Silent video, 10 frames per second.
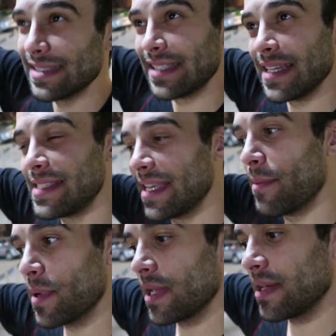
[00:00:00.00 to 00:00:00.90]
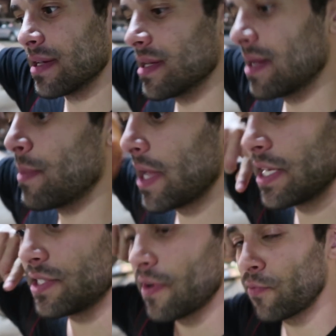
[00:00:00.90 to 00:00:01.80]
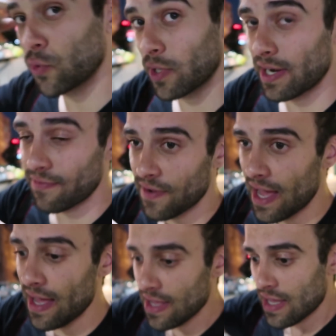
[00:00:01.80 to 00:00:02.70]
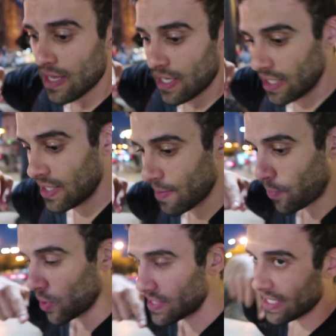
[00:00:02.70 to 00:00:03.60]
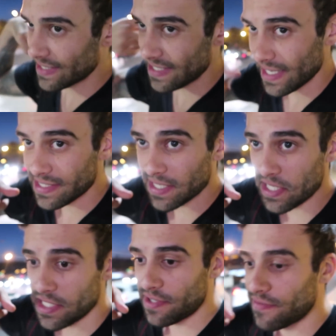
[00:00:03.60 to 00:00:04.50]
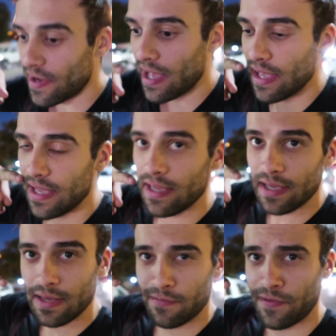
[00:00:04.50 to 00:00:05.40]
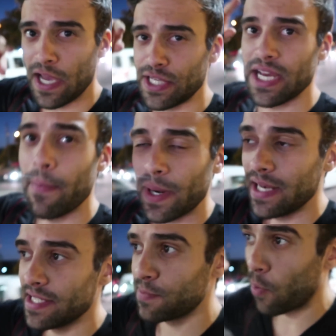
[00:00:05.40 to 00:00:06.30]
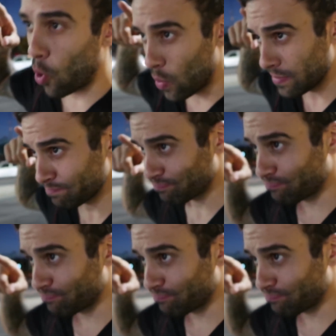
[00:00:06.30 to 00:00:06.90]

sem ser amanhã, amanhã a gente vai fotografar e depois na sexta a gente vai viajar para Lisboa